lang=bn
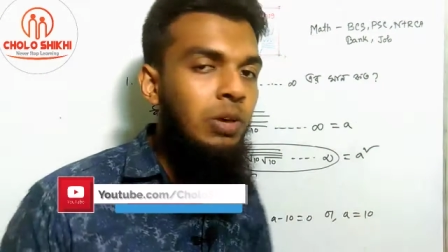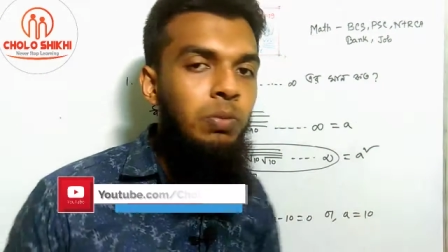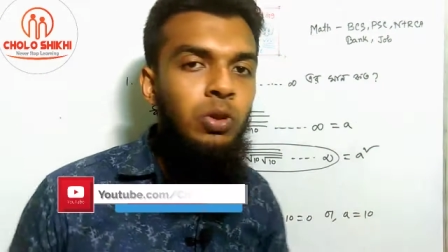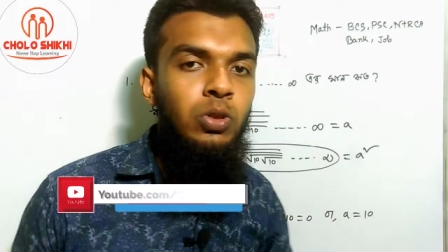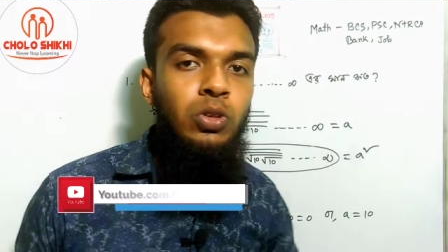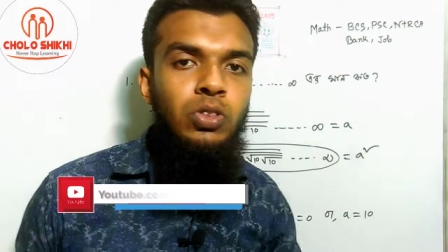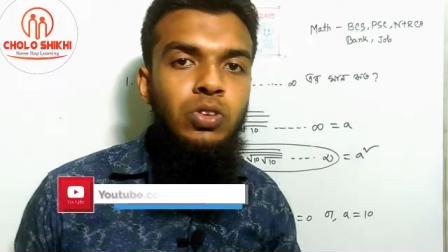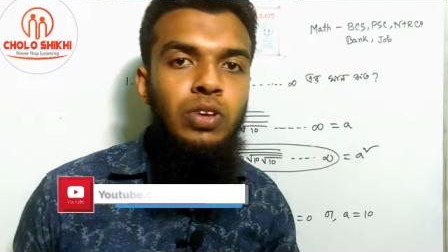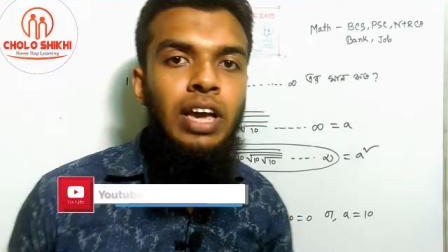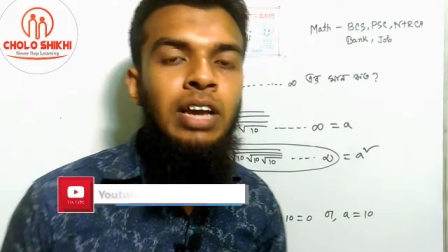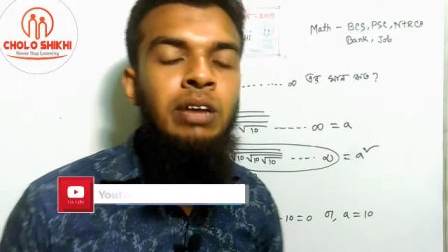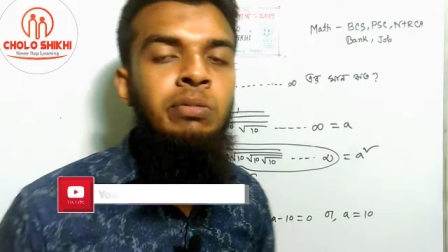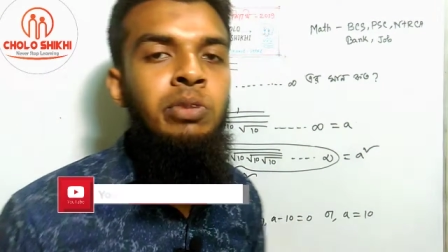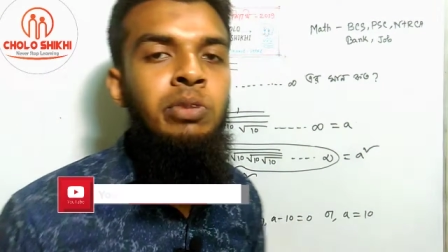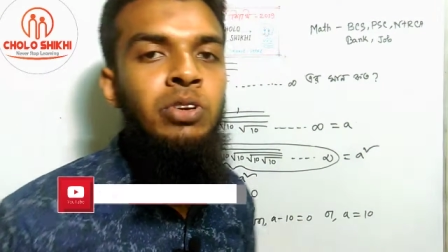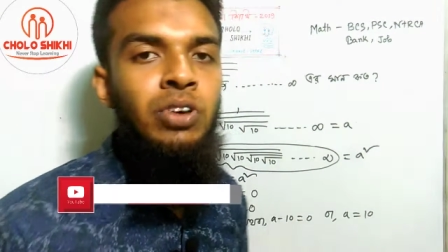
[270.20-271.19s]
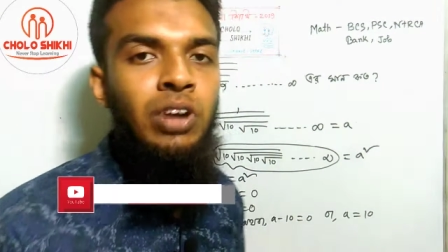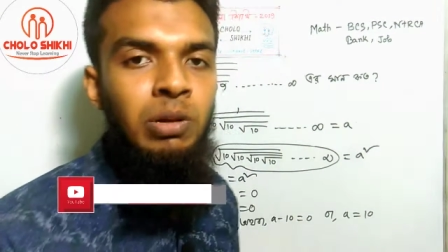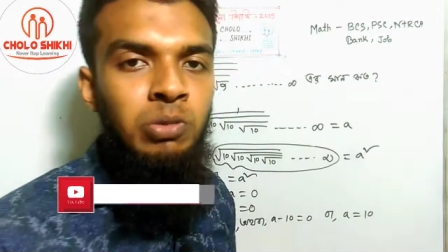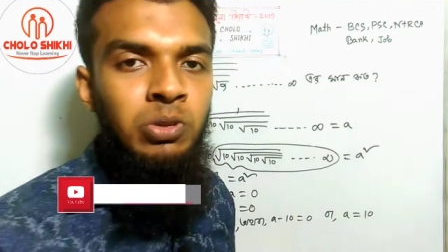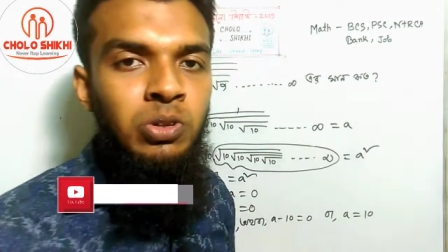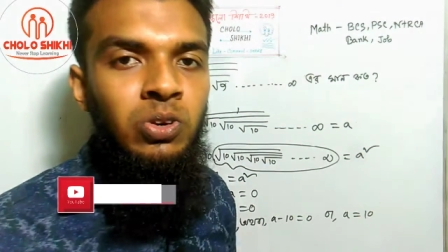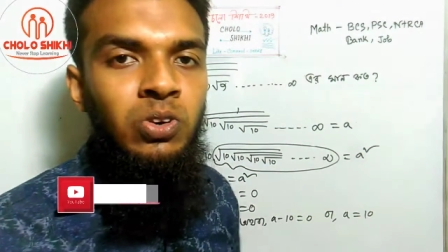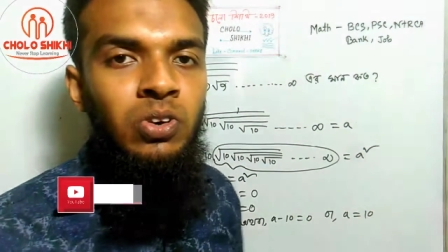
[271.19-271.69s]
এই পর্যন্ত আগামী ভিডিওর
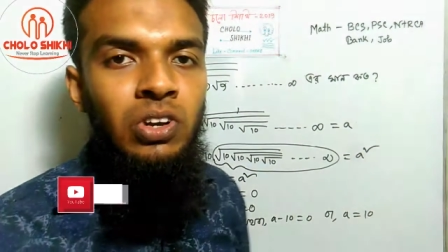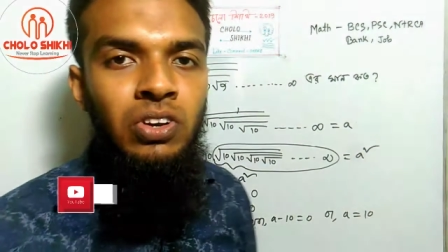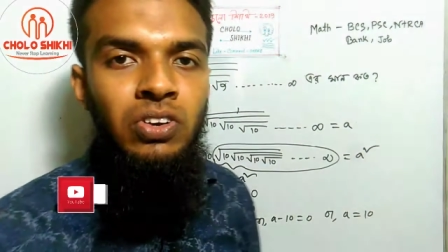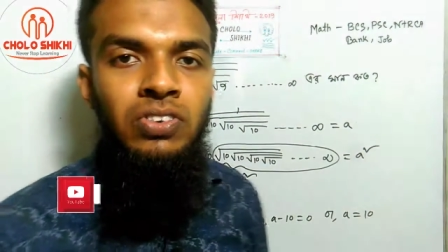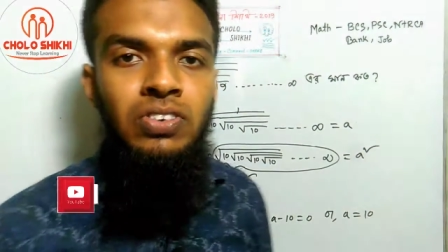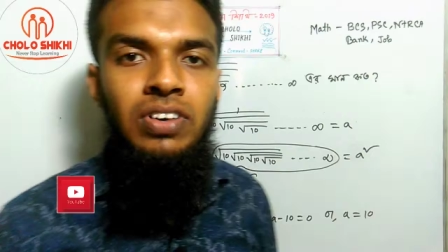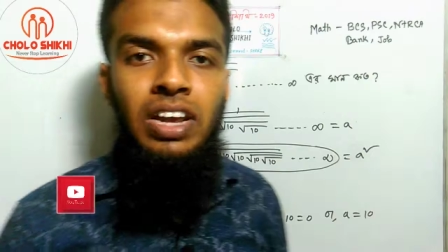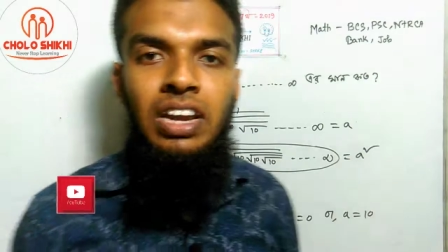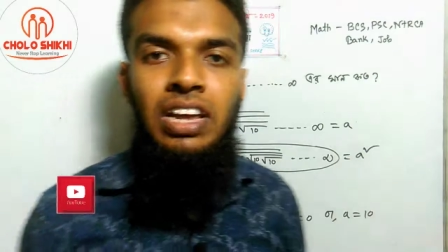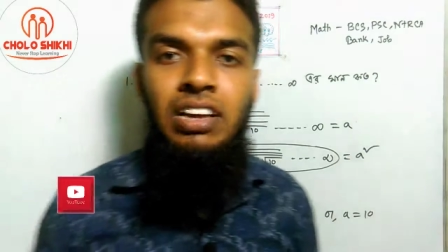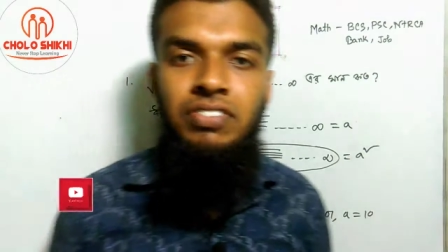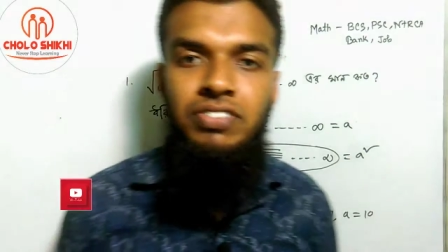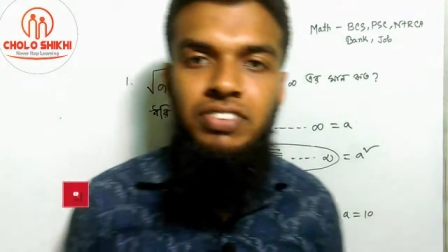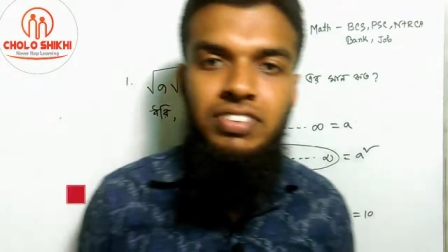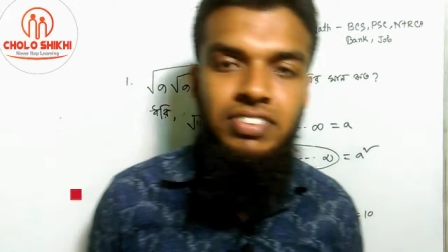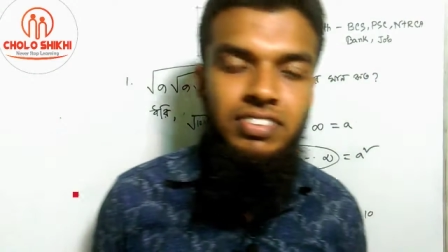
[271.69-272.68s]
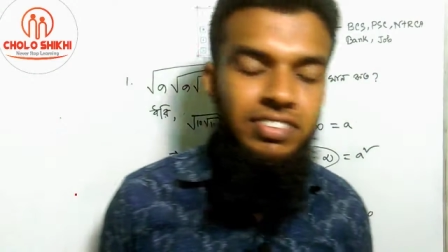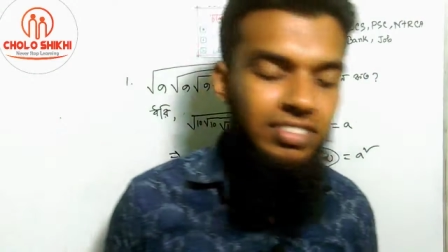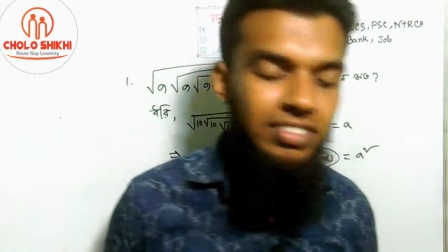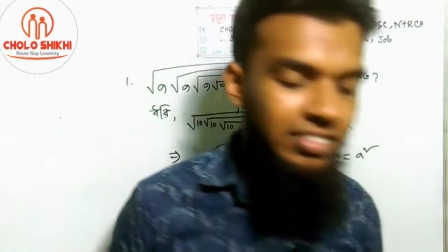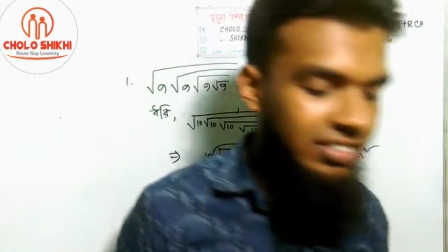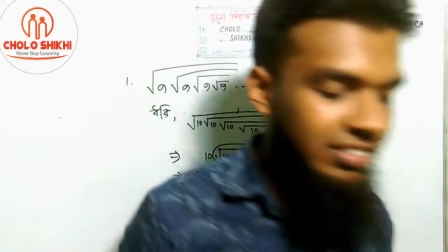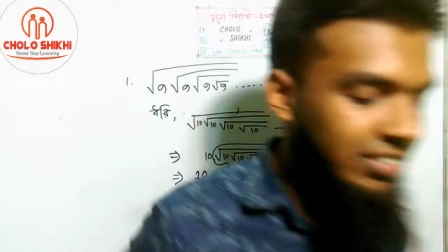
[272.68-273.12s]
আমন্ত্রণ রইল আল্লাহ হাফেজ